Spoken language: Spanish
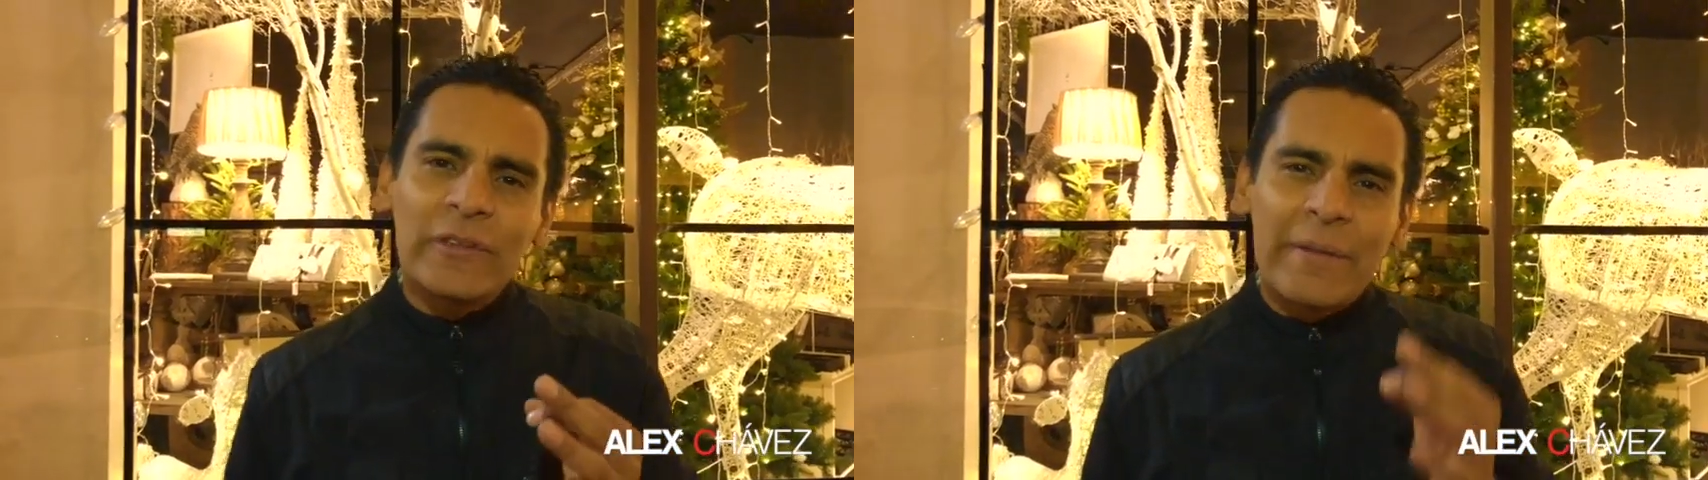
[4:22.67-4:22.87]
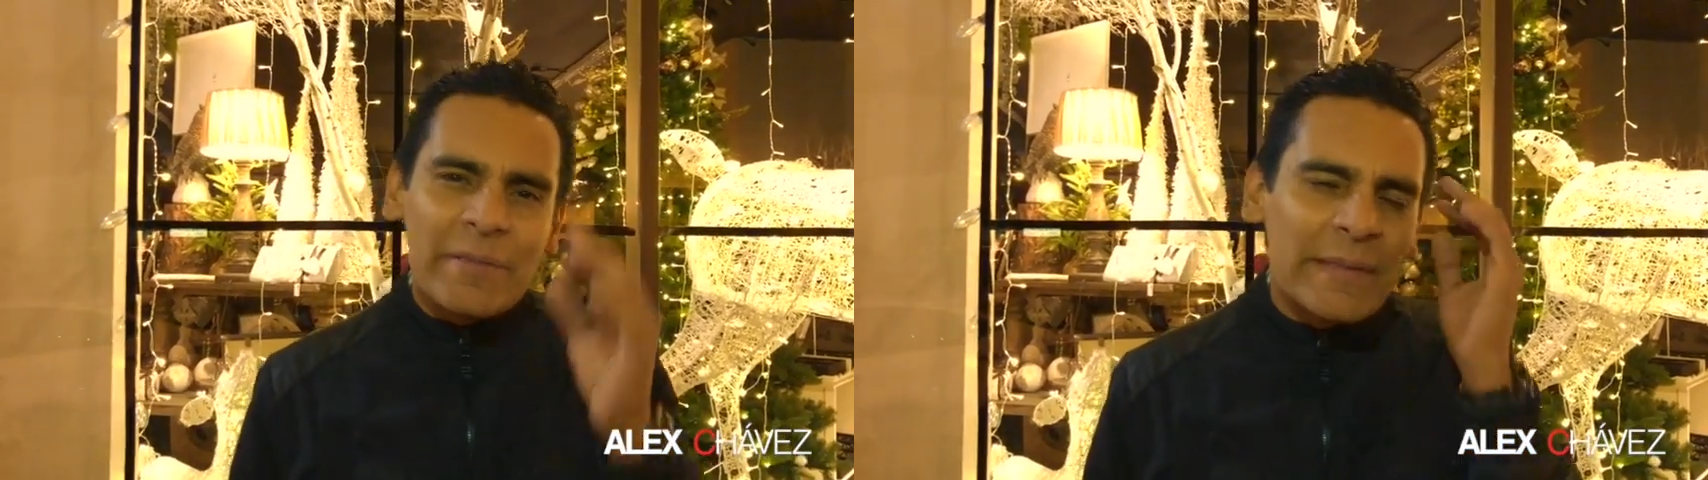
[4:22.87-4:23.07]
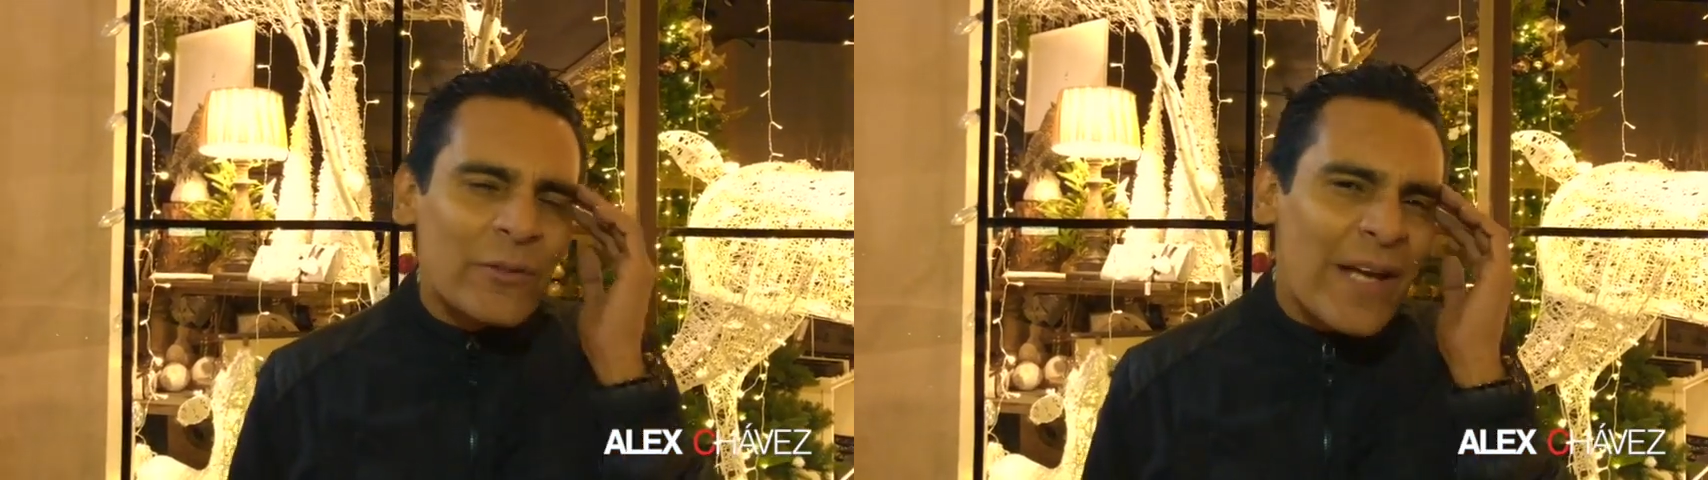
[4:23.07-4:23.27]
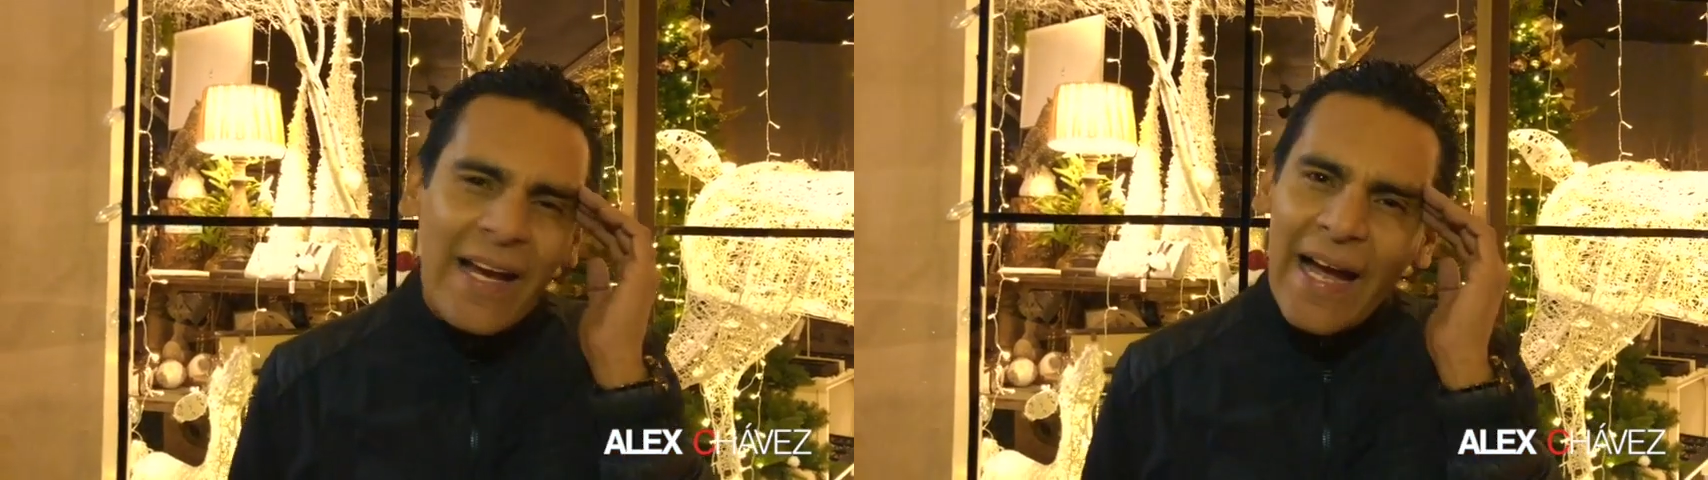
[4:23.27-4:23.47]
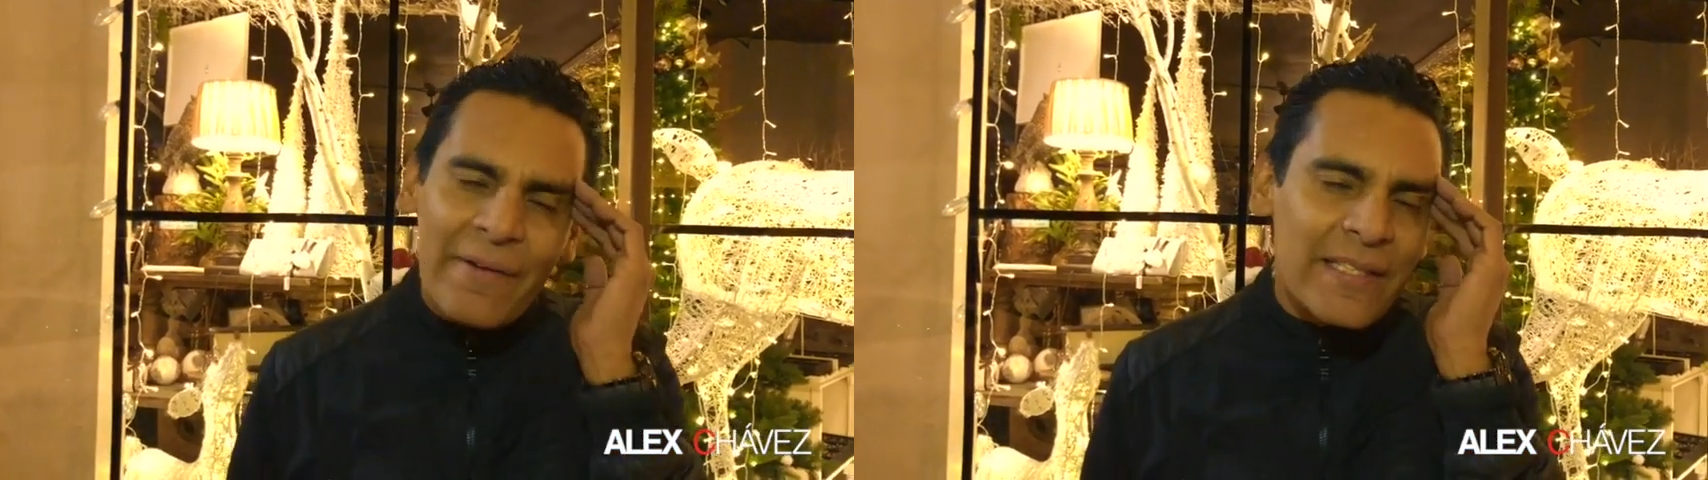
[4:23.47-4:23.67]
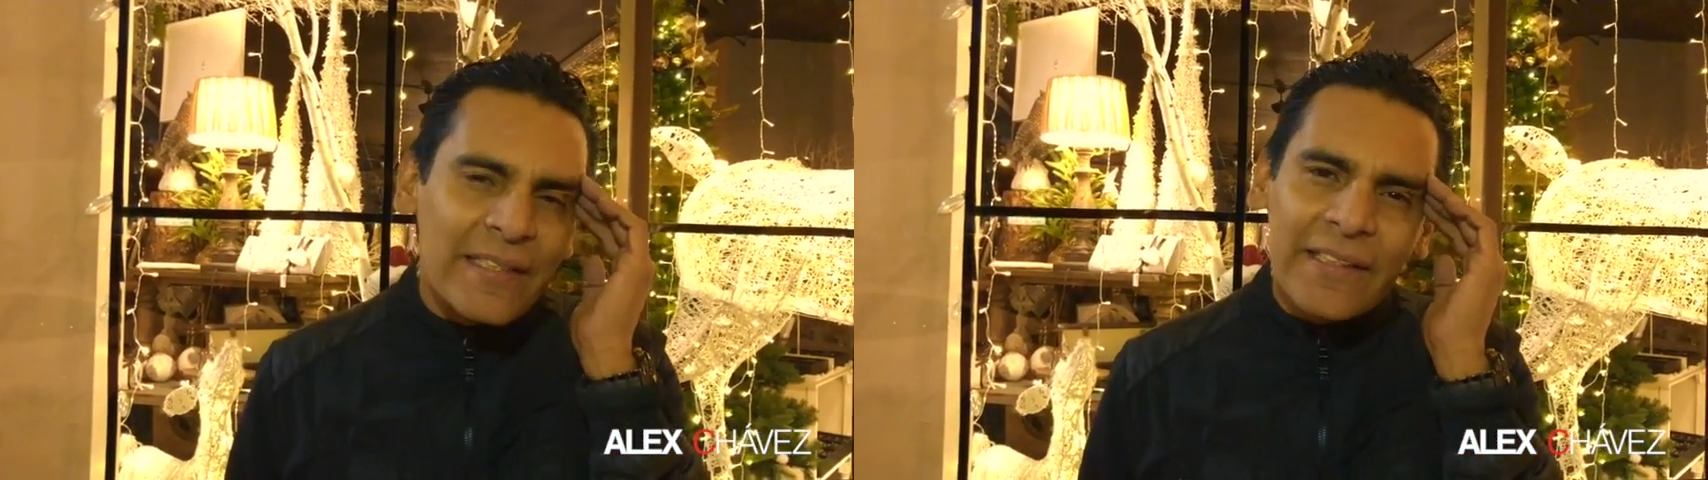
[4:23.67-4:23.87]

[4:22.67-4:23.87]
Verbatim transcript: te habías metido en la cabeza